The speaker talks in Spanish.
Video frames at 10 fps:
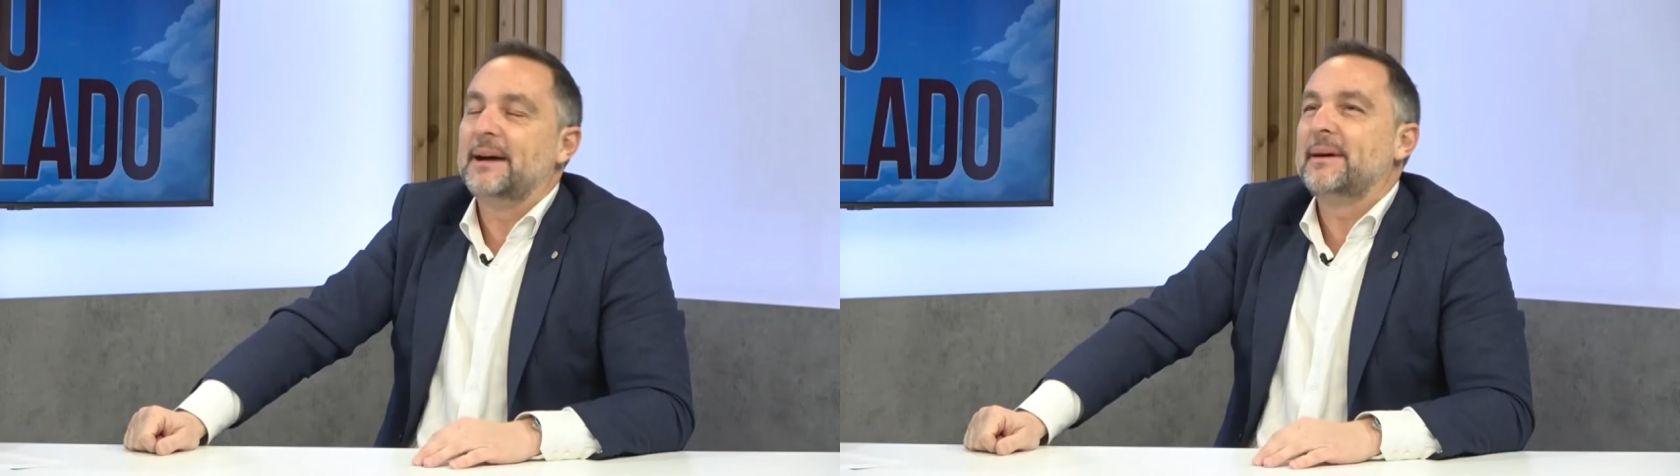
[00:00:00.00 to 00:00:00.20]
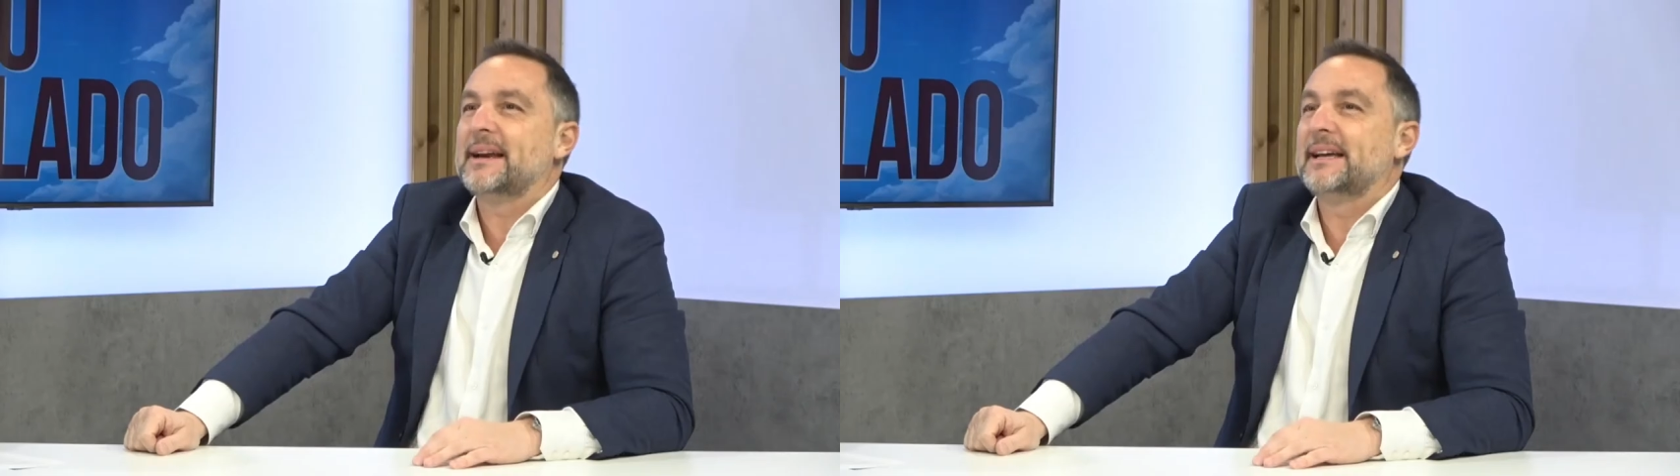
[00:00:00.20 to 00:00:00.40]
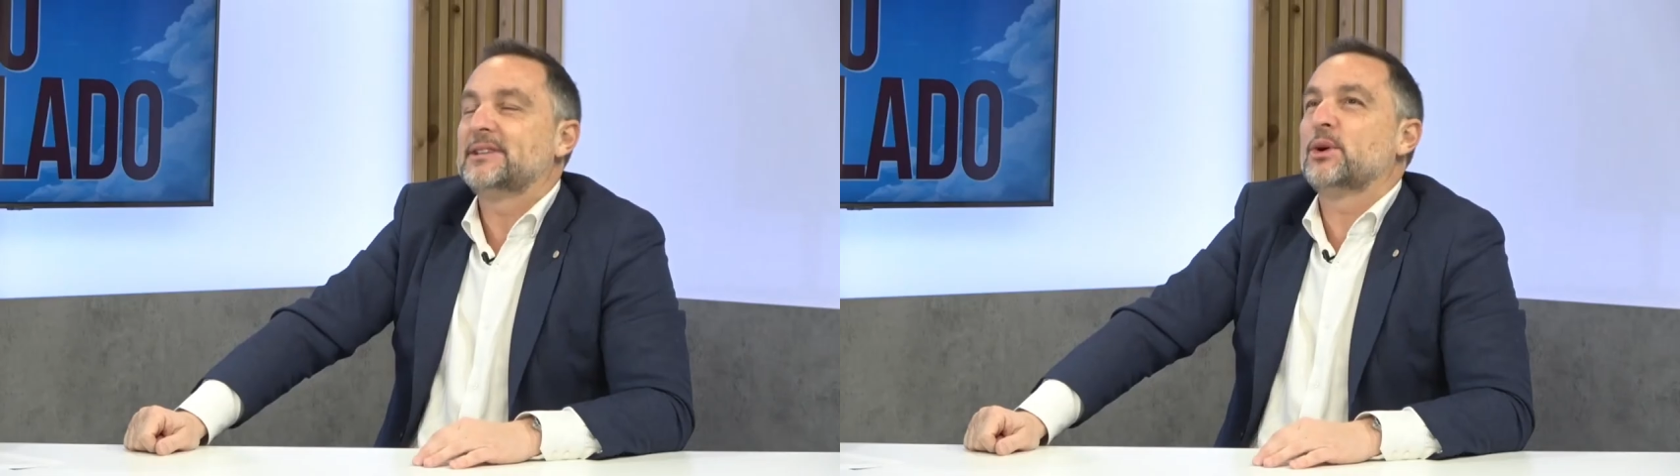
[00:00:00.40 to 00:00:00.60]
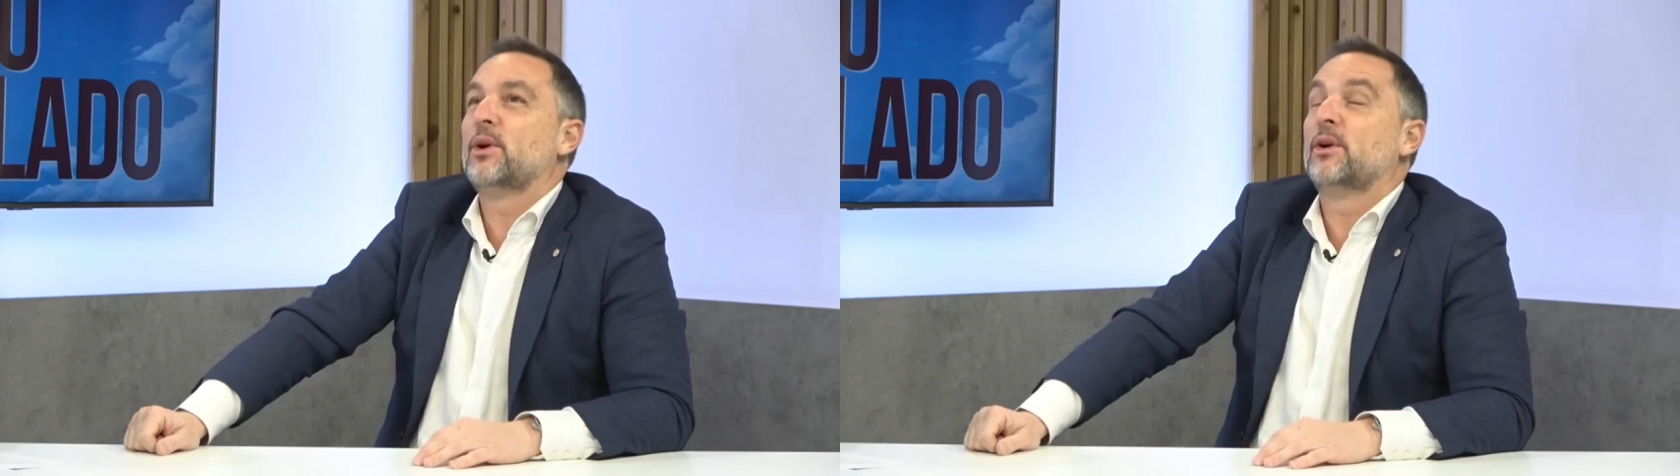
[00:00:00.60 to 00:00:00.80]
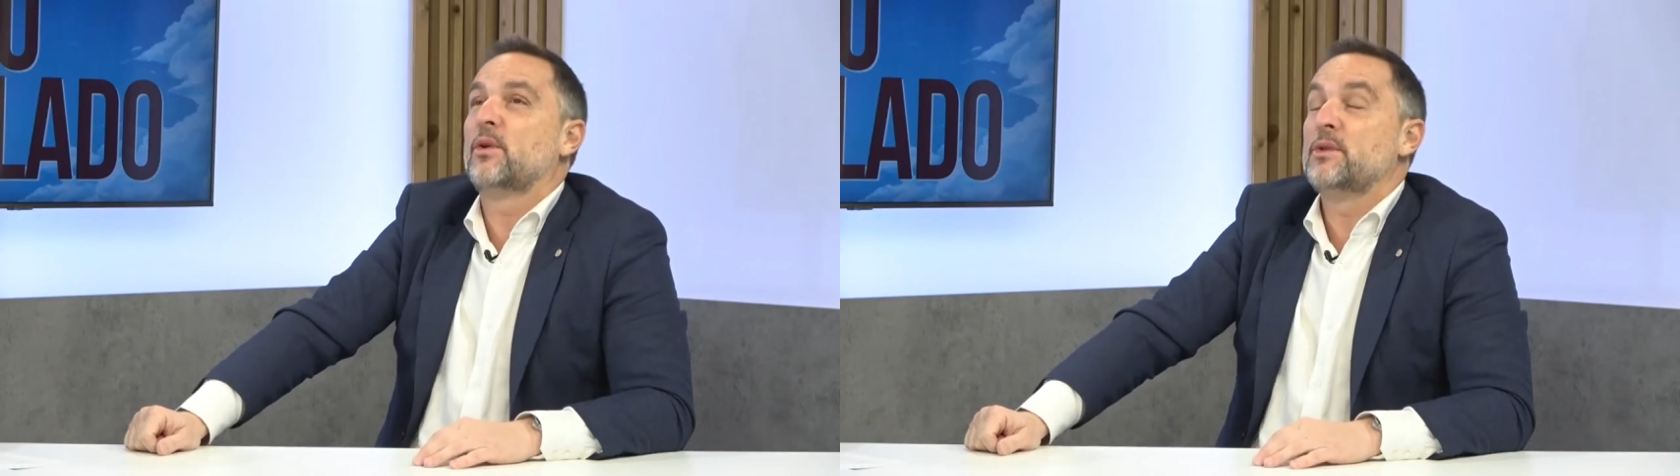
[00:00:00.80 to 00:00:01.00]
A ver,
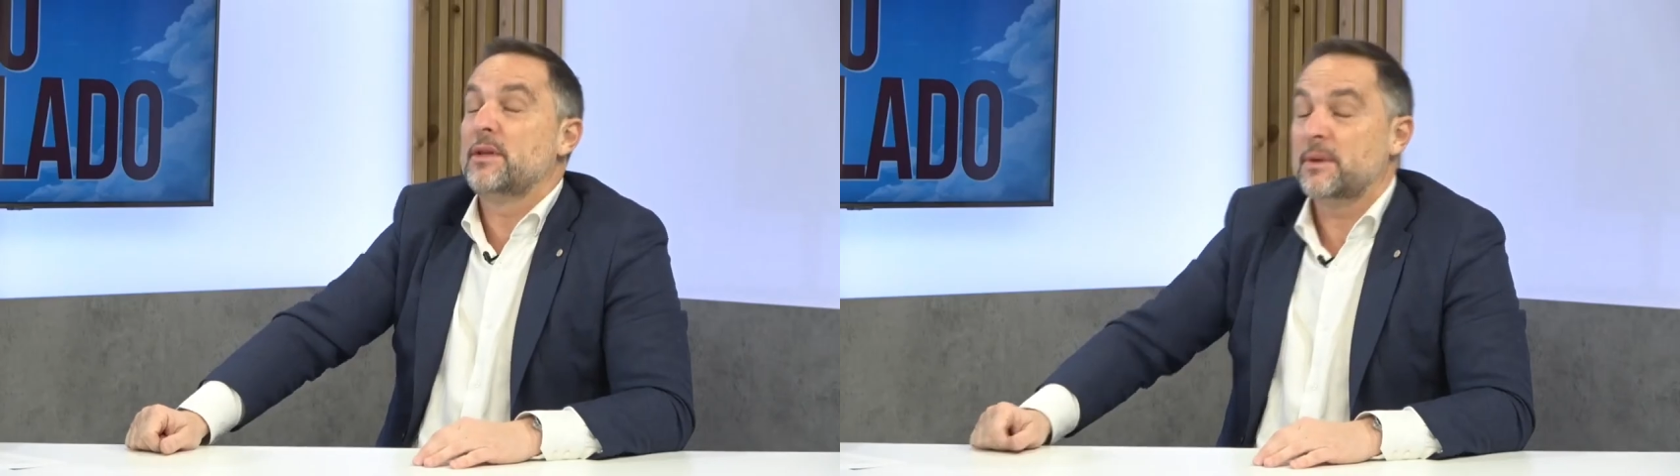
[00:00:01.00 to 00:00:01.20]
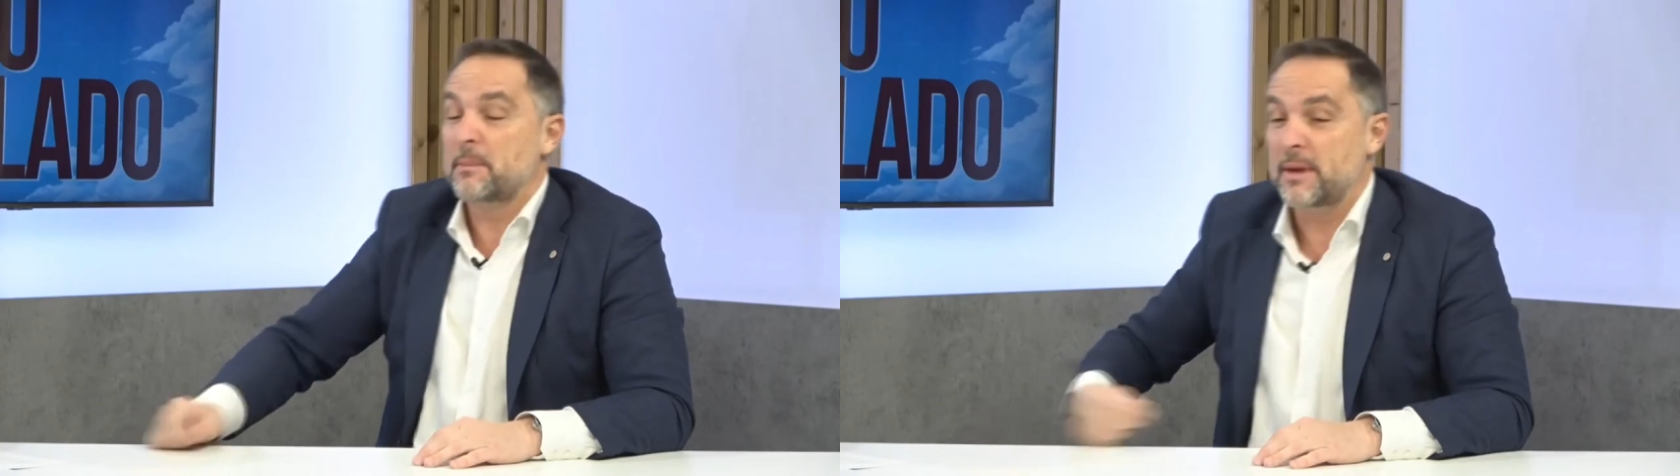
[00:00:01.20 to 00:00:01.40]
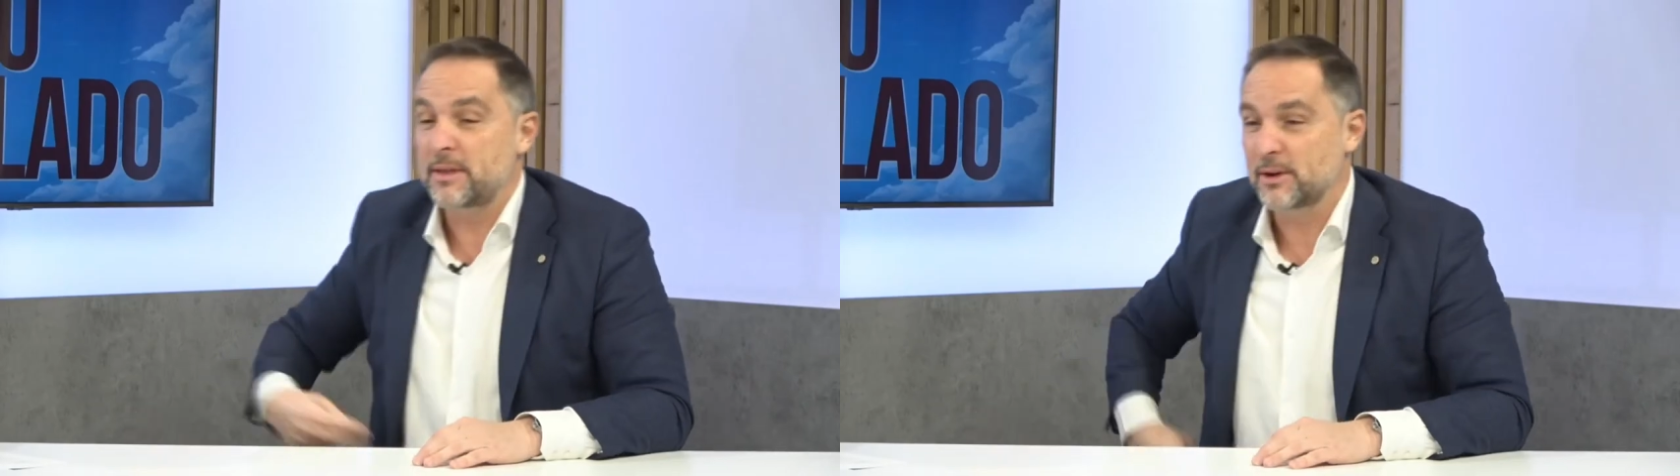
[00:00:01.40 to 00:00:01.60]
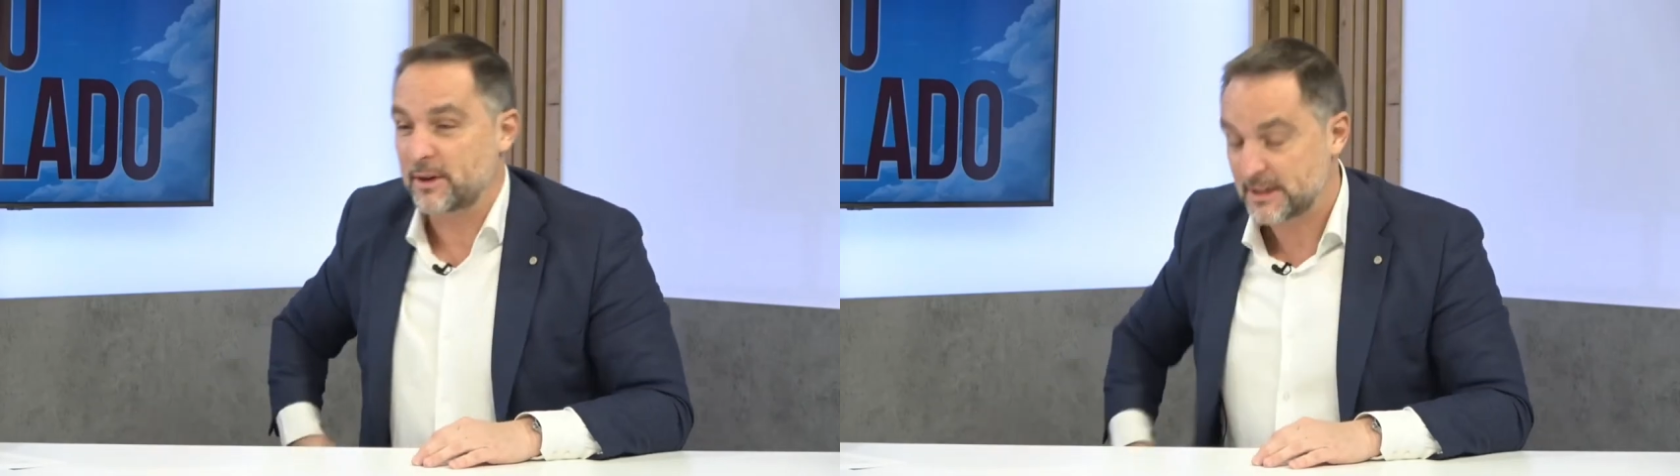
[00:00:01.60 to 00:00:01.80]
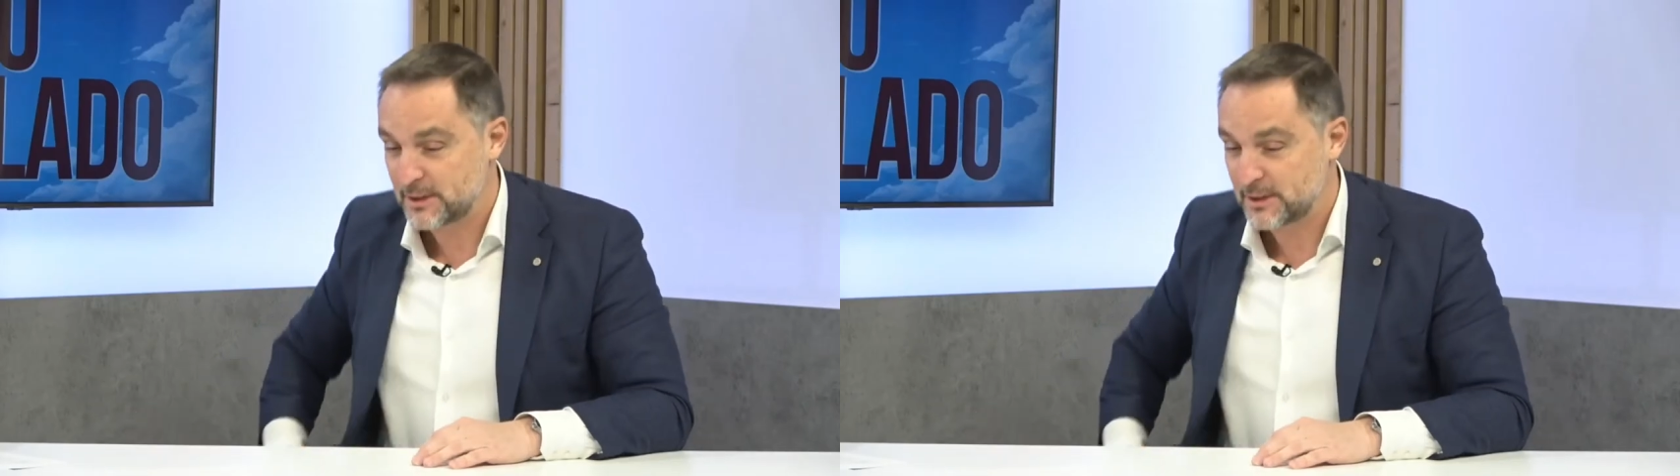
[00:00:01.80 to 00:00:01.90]
esto cuando hice un vídeo que ha